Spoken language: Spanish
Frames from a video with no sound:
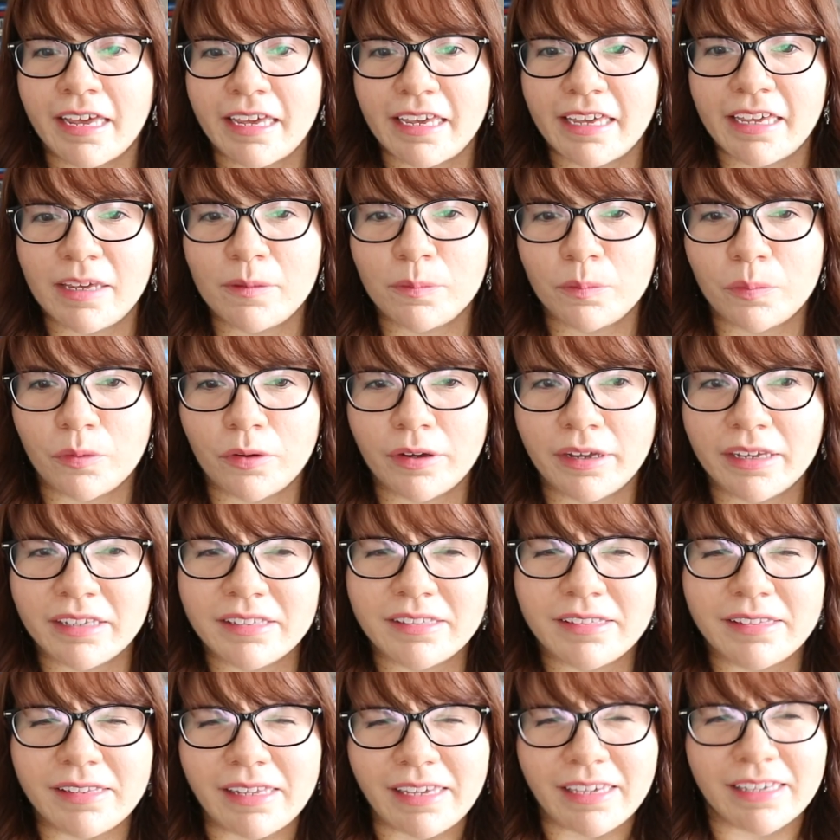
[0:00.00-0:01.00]
Y
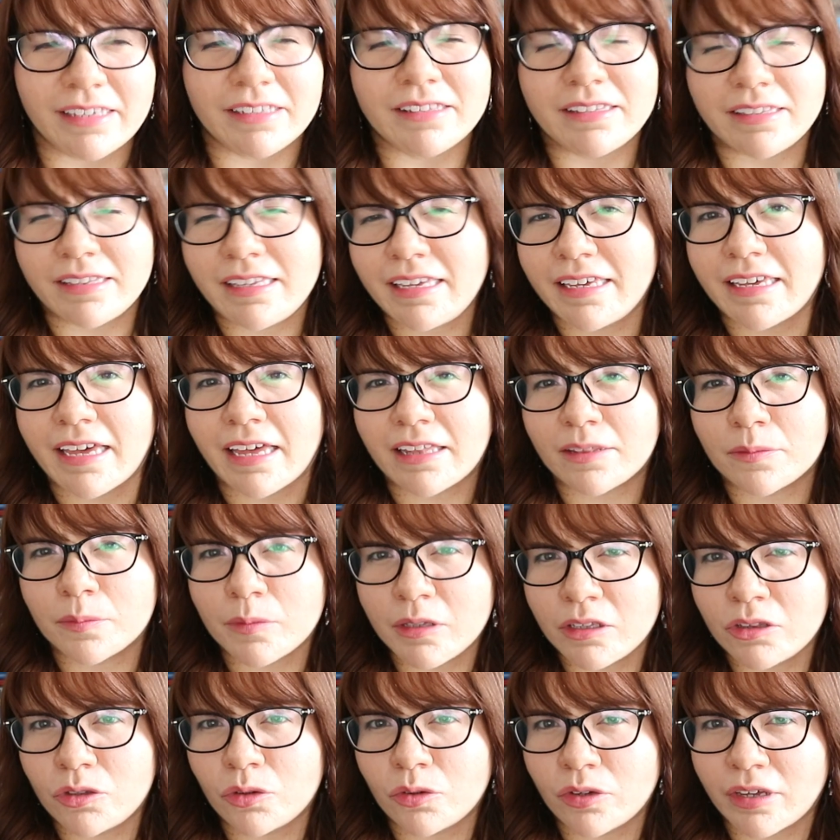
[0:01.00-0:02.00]
pues sí, sí,
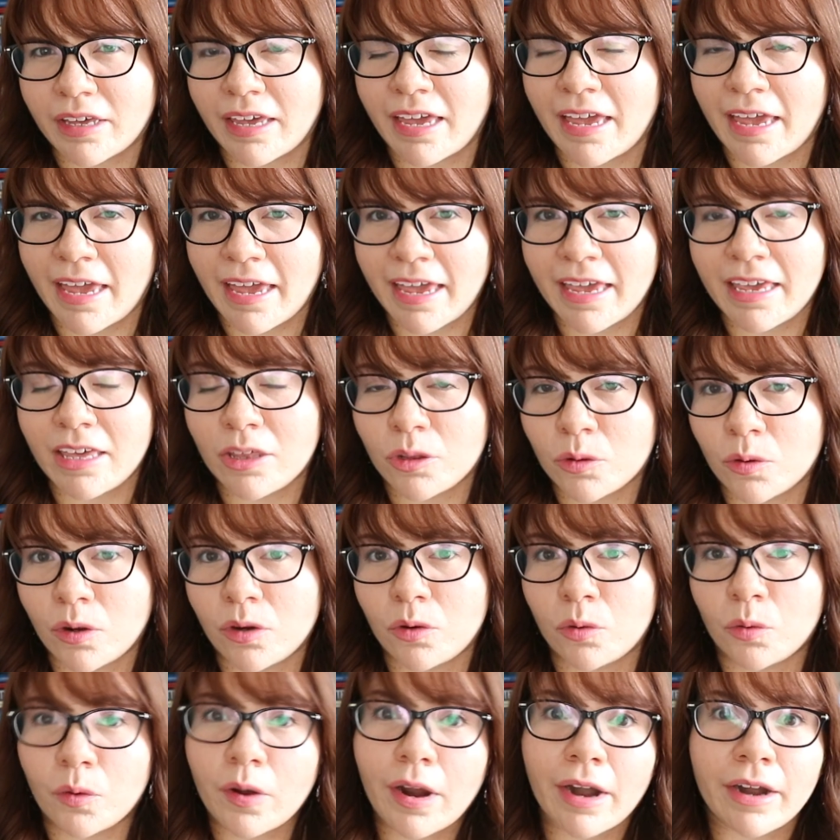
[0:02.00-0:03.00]
admito que he ido a
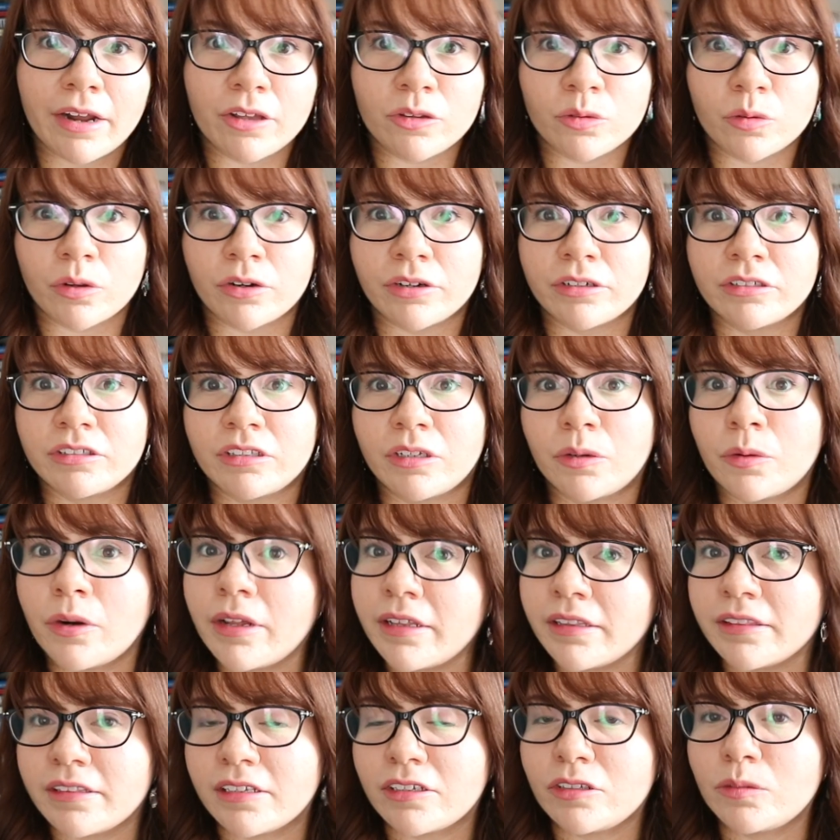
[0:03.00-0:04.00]
lugares o a
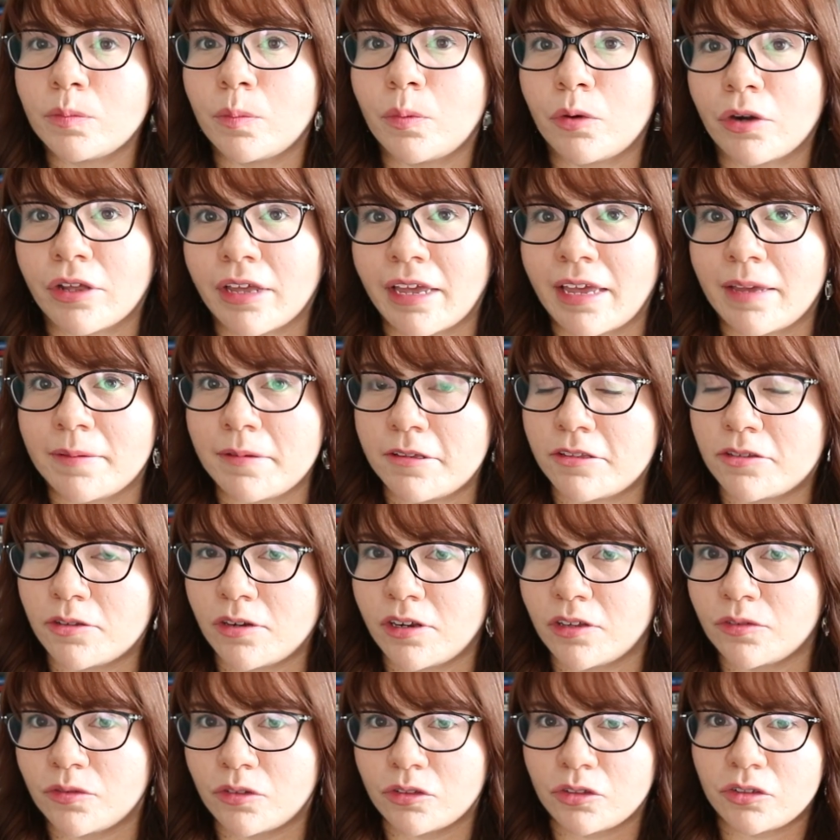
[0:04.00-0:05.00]
restaurantes porque he visto
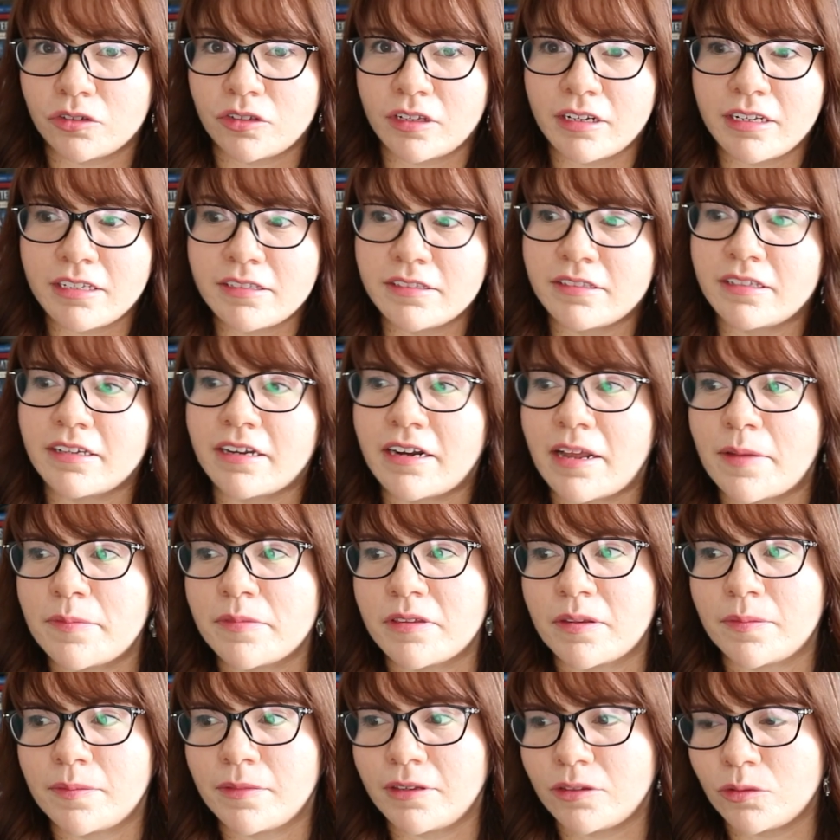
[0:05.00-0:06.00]
las fotos en Instagram,
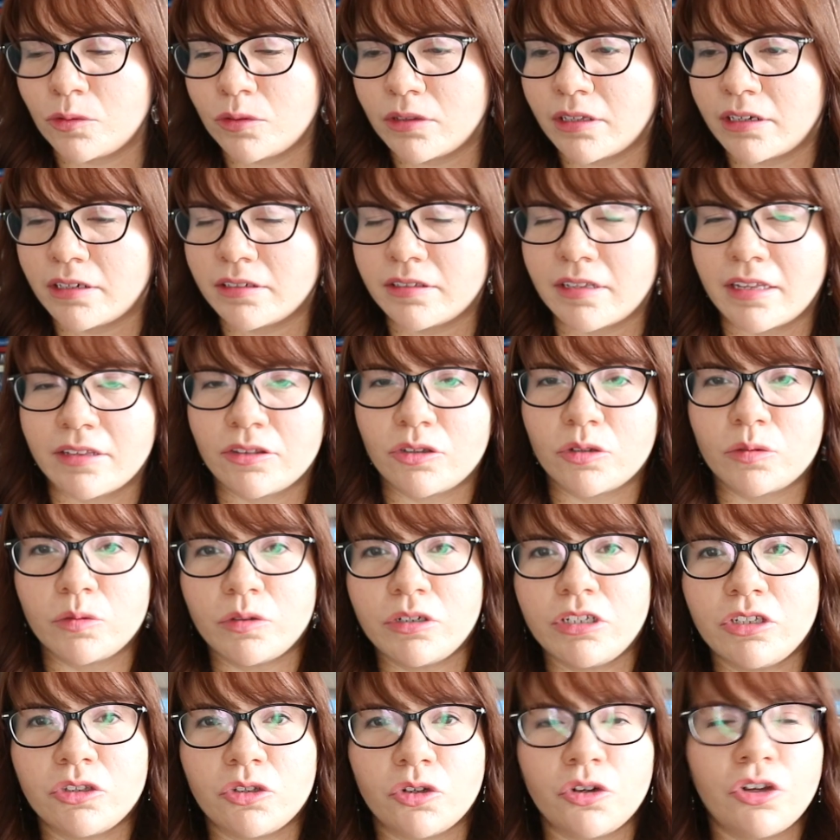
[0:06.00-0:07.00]
se me hizo interesante y
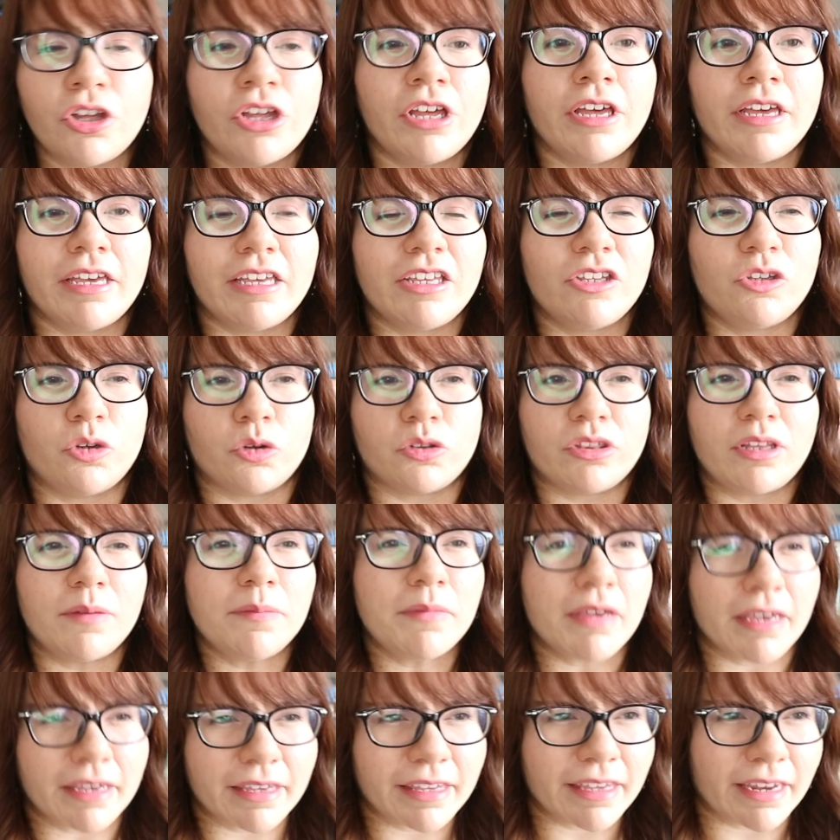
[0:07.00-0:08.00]
bonito y yo
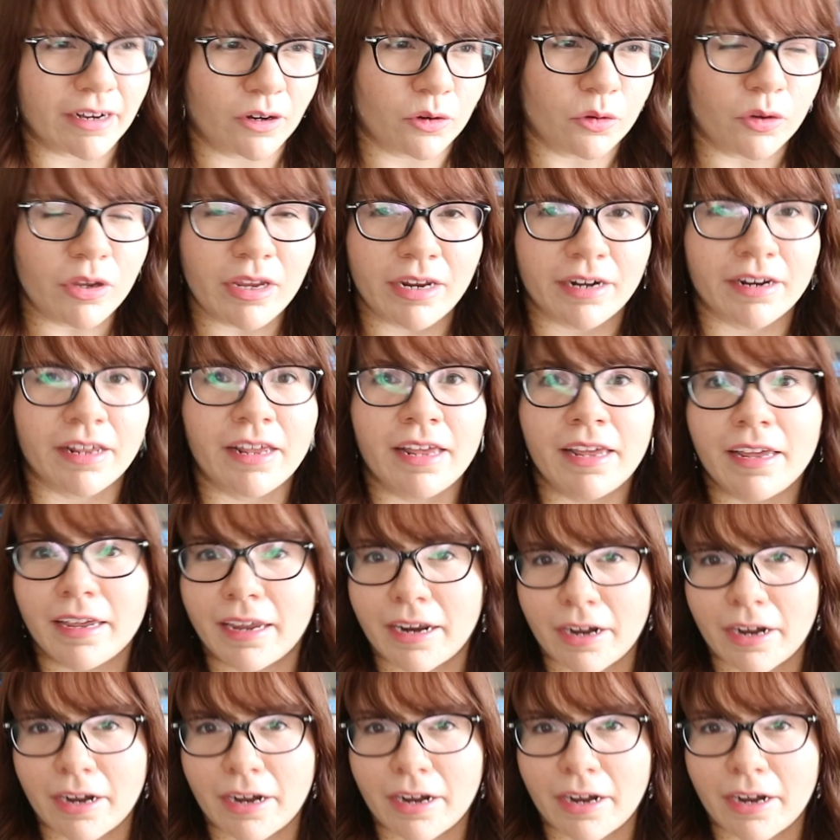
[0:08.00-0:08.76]
también quiero ir.